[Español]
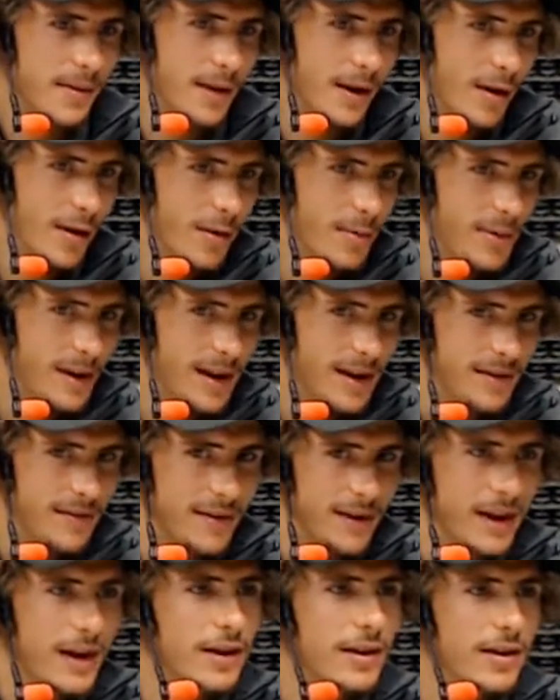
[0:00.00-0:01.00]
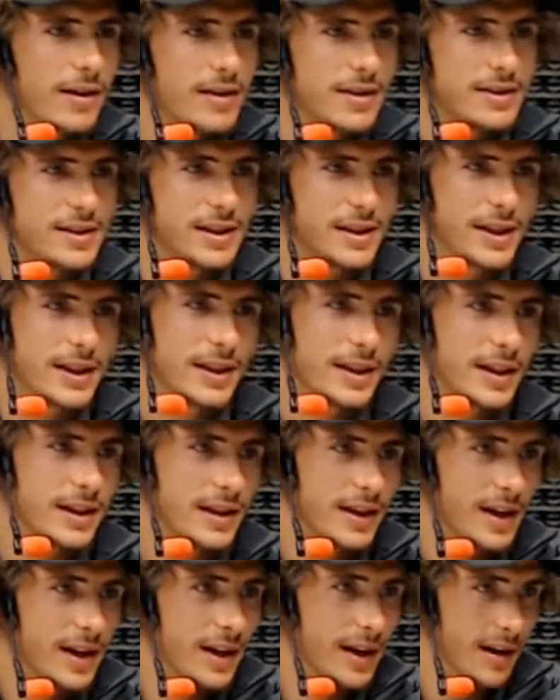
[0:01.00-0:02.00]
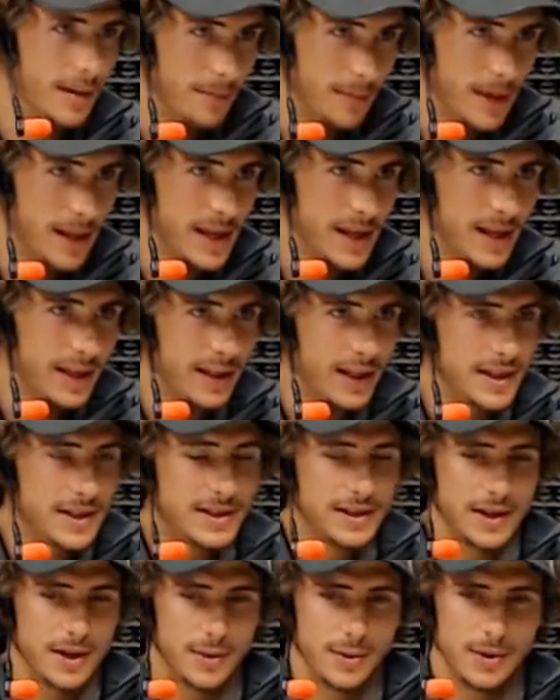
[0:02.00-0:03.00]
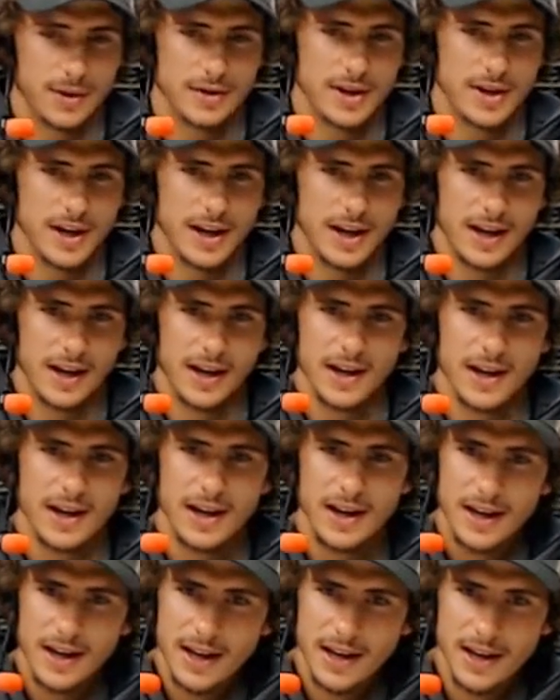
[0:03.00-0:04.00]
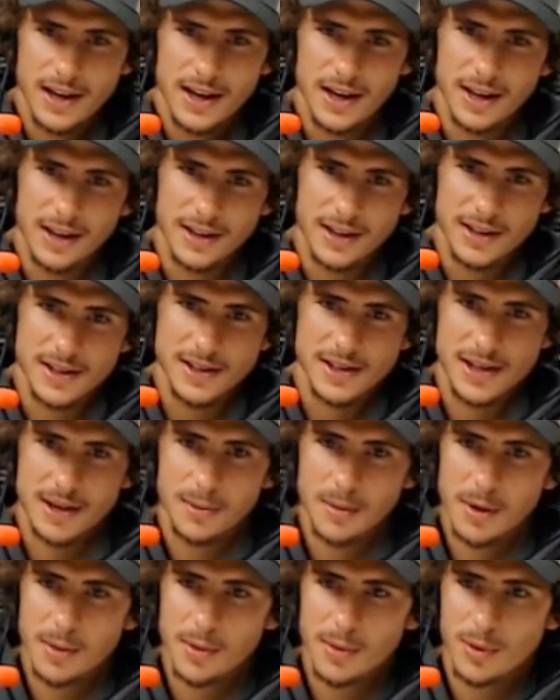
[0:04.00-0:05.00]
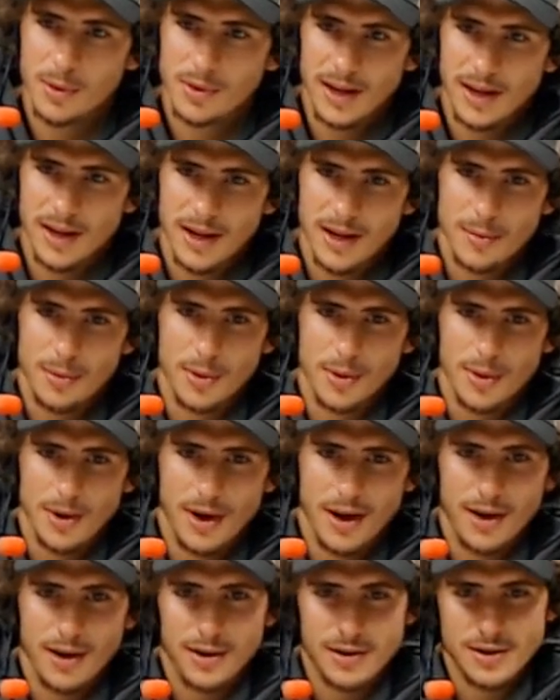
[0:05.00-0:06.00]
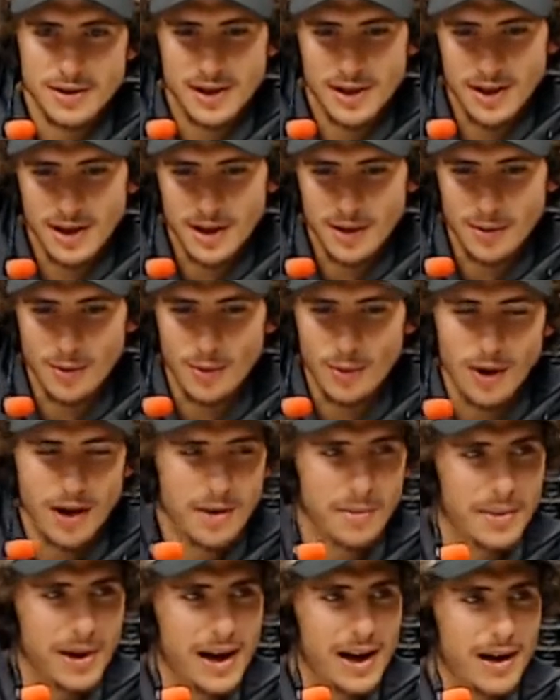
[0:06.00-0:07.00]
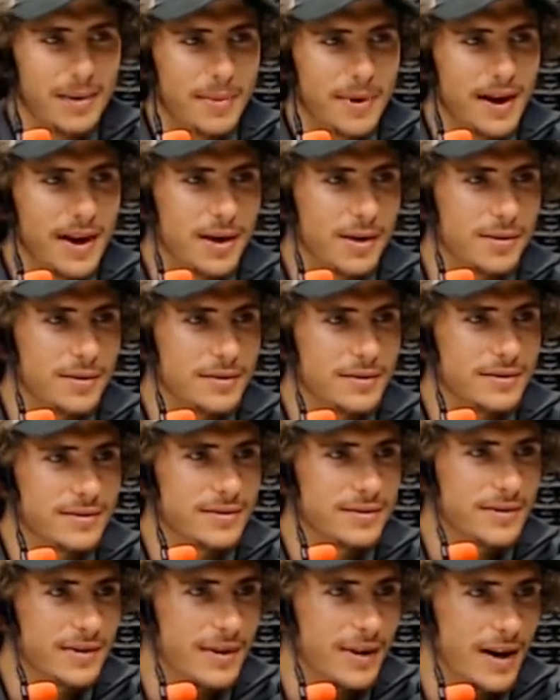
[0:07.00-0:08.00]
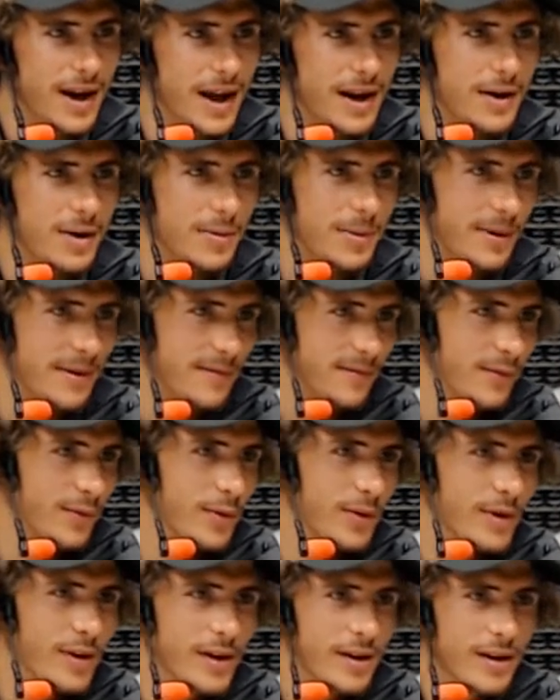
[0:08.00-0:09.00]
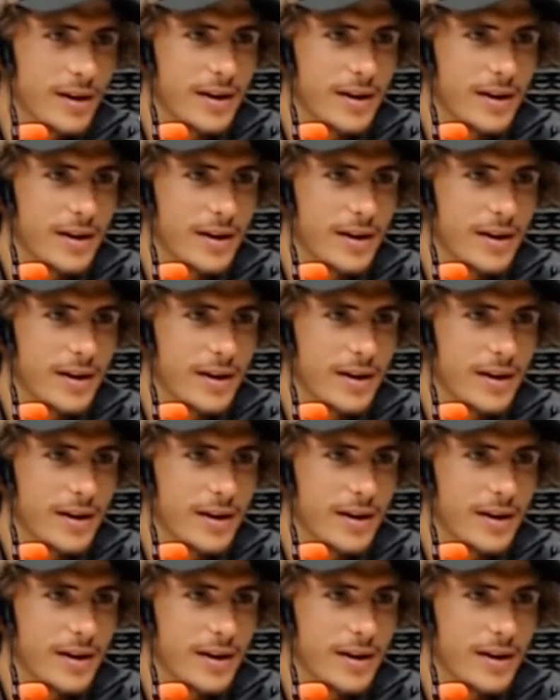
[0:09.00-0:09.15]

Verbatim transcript: tengo planificado el 73, media distancia de Buenos Aires, y en diciembre me gustaría probar, o sea, jugármela para un Ironman full,